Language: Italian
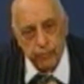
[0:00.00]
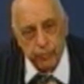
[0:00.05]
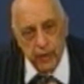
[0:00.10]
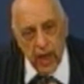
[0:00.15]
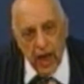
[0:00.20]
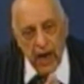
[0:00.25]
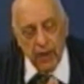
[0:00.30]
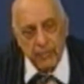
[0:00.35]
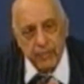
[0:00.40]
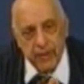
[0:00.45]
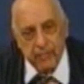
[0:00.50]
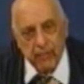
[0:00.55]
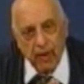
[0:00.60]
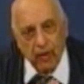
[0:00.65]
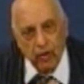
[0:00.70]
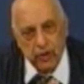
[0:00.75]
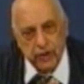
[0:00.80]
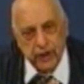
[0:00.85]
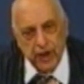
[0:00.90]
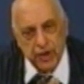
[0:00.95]
è la prima
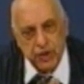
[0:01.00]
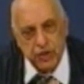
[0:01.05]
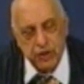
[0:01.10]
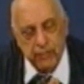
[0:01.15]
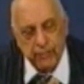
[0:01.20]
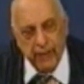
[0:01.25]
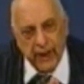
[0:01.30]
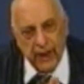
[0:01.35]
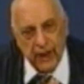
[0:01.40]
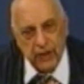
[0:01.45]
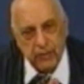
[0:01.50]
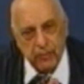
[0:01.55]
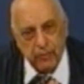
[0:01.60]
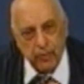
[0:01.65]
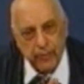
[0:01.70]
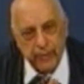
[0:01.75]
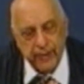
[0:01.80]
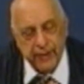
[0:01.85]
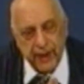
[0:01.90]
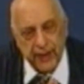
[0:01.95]
volta che si parla di
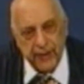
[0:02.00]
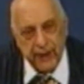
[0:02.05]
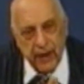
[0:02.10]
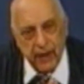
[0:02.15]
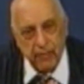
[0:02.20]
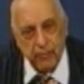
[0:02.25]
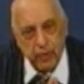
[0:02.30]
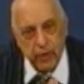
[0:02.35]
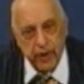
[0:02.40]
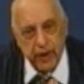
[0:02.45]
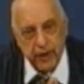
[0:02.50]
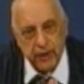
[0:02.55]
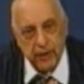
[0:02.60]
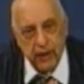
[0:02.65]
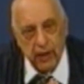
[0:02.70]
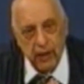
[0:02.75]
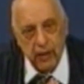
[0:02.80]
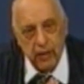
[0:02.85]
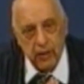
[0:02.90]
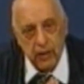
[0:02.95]
proprietà della moneta,
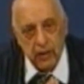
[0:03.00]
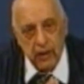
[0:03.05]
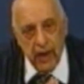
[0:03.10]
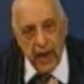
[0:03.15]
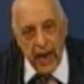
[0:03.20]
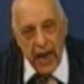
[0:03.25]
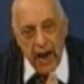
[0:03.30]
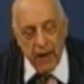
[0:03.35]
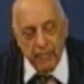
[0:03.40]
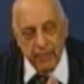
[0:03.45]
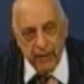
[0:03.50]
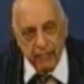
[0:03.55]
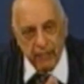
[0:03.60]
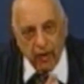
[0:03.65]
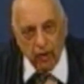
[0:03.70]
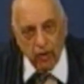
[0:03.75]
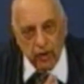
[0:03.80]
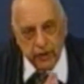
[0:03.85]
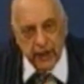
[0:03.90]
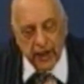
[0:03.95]
è la prima
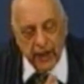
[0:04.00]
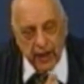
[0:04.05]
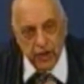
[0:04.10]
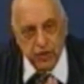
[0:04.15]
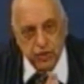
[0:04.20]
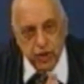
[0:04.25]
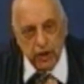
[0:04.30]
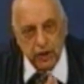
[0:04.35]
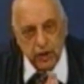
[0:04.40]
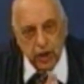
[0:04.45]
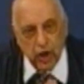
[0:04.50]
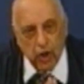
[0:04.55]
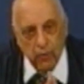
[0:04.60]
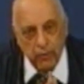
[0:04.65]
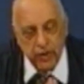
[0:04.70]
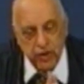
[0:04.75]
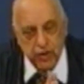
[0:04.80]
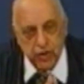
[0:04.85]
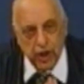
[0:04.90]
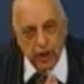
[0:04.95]
volta che la gente
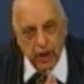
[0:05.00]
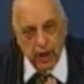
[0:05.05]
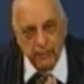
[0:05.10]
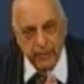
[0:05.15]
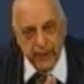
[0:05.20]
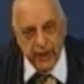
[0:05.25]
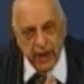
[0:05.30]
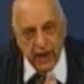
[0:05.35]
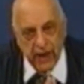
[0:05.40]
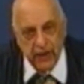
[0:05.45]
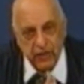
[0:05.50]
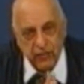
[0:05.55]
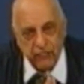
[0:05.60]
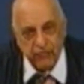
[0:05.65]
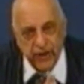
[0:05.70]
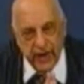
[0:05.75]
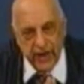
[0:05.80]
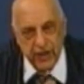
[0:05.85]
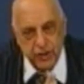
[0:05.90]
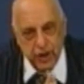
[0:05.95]
comincia a capire la
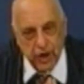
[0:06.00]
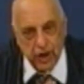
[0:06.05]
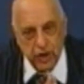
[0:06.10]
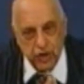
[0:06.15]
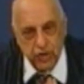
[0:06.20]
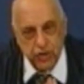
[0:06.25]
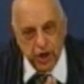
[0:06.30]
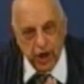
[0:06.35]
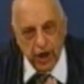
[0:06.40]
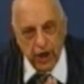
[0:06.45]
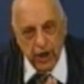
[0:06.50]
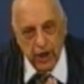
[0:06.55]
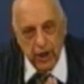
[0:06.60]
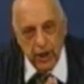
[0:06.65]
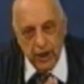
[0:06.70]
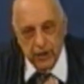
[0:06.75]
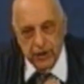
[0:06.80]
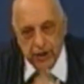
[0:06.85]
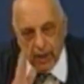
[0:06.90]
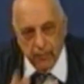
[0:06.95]
differenza che c'è
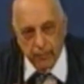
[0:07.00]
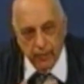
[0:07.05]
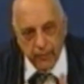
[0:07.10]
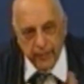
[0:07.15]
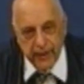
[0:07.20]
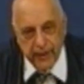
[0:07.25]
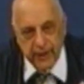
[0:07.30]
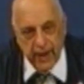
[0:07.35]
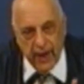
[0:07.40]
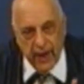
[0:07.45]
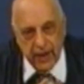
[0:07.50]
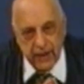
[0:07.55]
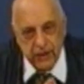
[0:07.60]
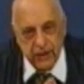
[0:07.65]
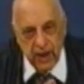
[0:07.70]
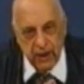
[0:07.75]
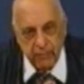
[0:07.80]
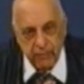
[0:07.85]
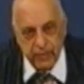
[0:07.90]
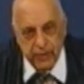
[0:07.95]
tra proprietà e
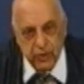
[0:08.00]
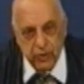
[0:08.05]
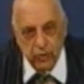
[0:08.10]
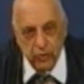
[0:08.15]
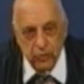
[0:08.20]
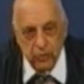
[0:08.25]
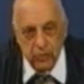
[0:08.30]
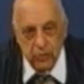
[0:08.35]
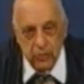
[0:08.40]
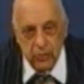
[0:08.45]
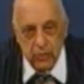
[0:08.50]
debito.